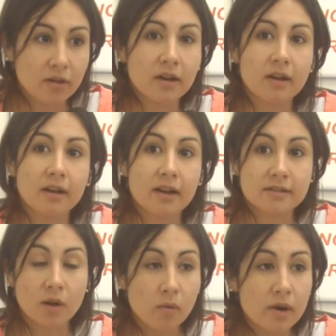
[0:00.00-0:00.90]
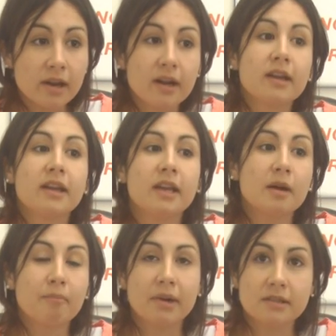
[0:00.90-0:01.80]
a las escuelas que
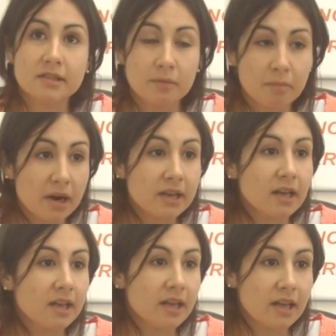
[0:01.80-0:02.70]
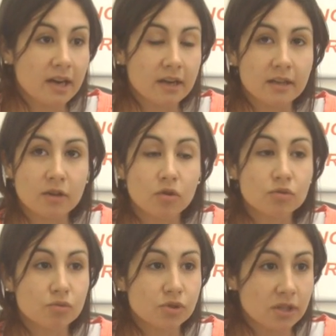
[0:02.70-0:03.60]
quieran participar y que quieran ir
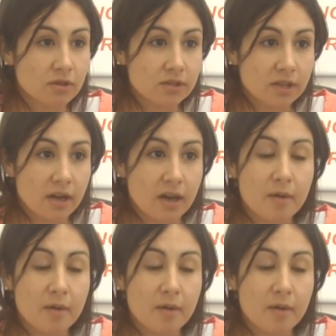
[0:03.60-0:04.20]
con sus chicos a,